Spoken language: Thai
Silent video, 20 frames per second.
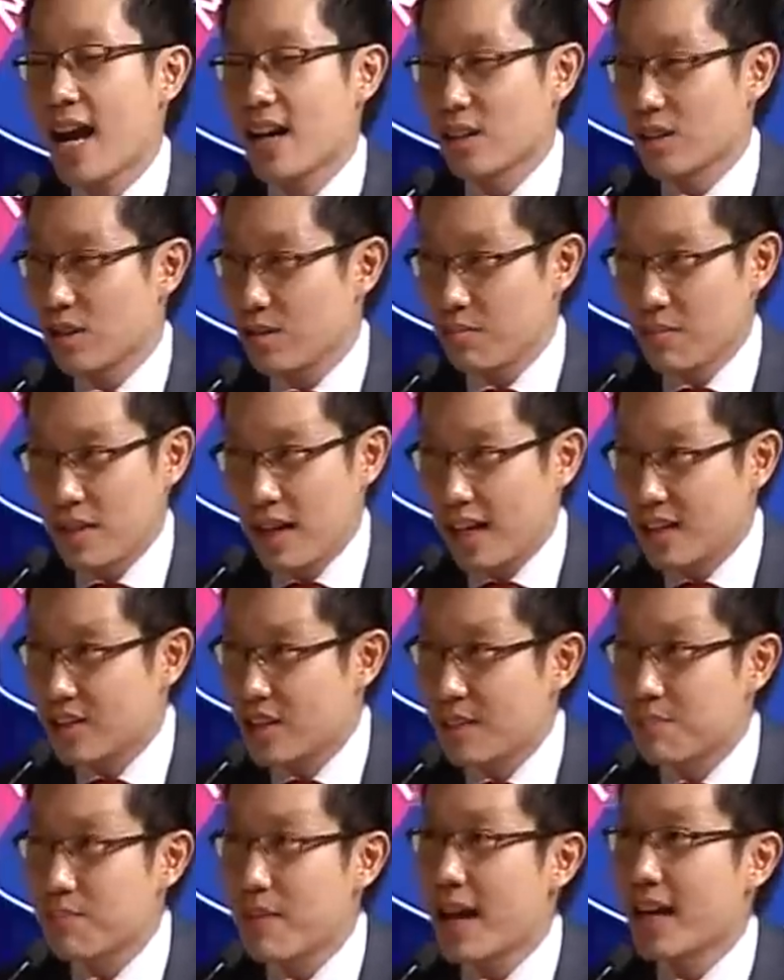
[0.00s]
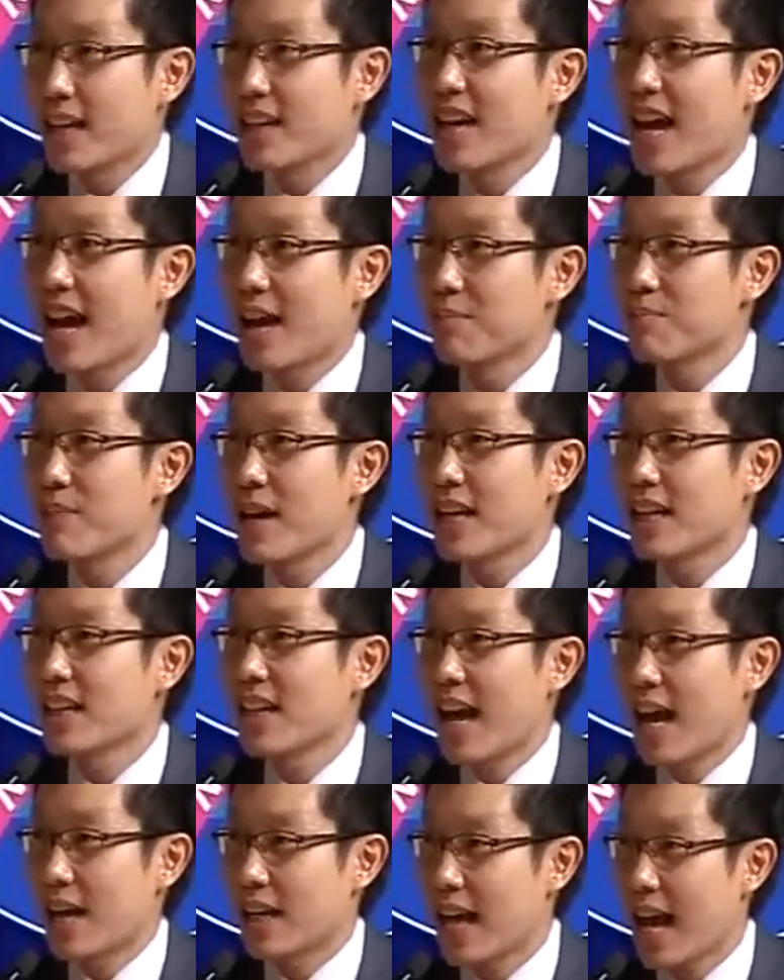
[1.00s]
อย่างจัดไปหารไป
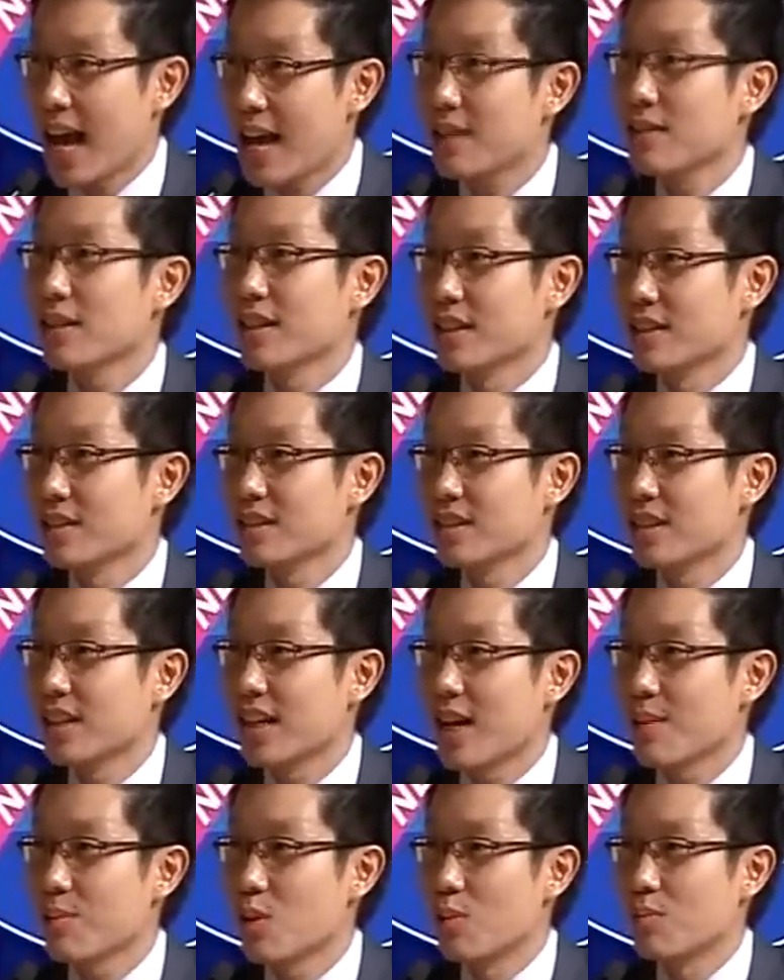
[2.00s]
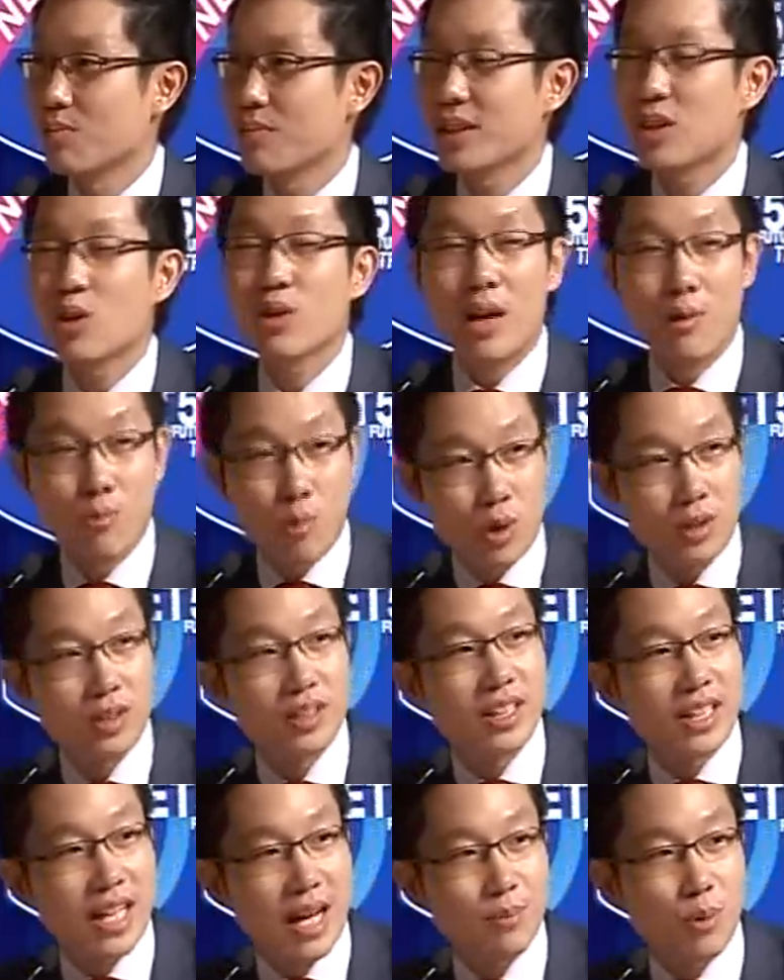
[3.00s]
หาร5เลยนะครับผมไม่ต้องกังวล
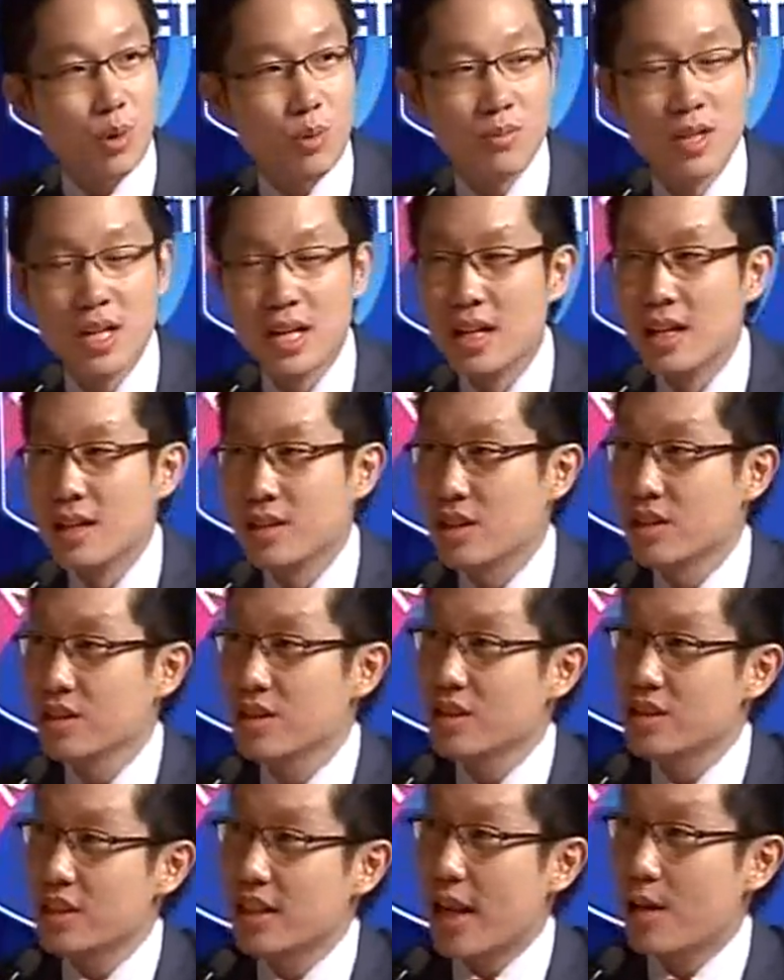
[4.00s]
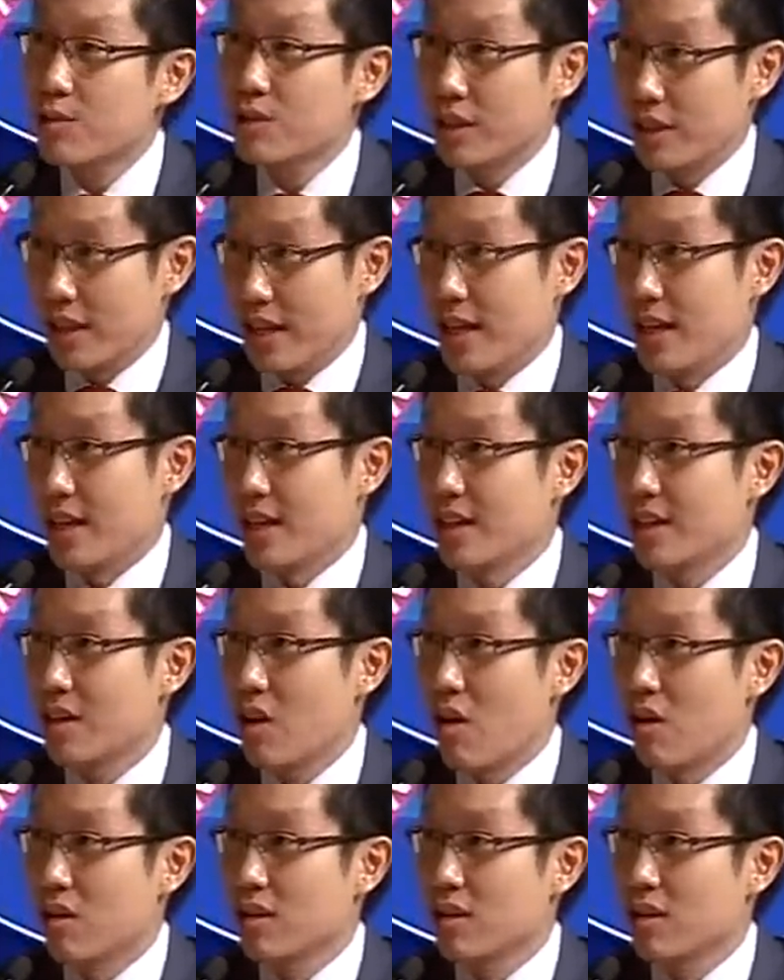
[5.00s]
นะครับผมจริงๆแล้วเสน่ห์ข